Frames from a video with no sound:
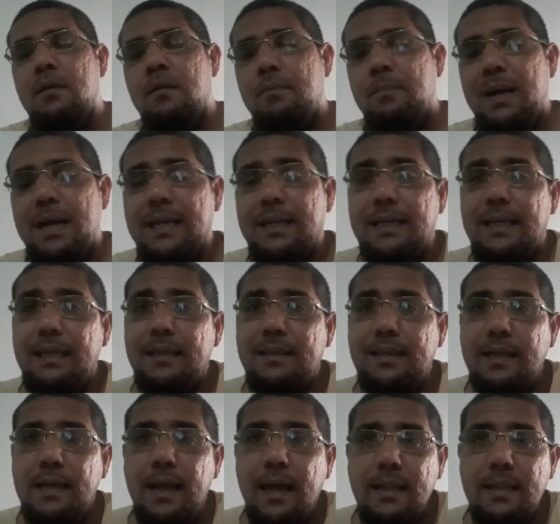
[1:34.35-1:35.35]
para quem
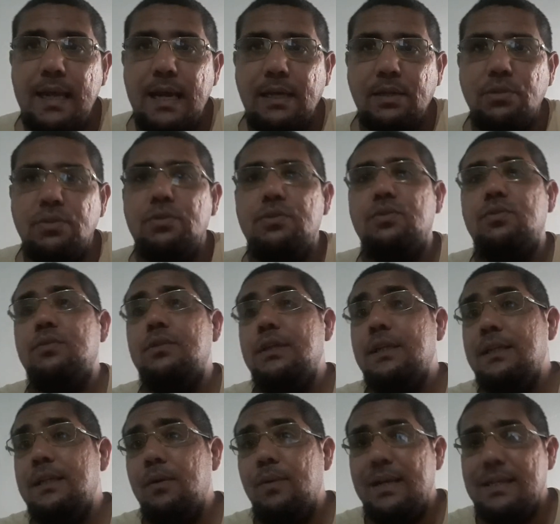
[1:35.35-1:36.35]
tem cadastro
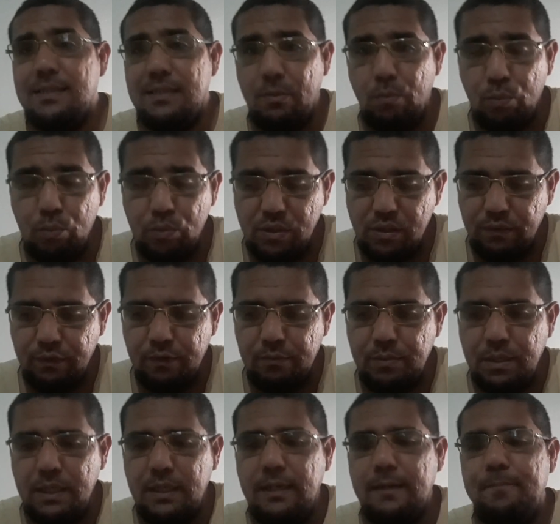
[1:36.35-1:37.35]
e não recebe o Bolsa
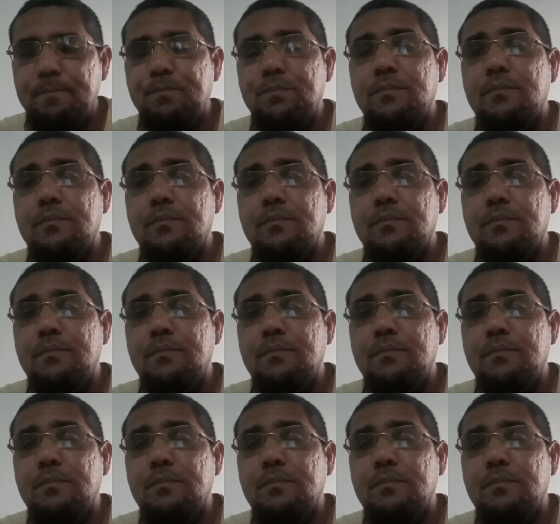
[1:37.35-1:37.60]
Família,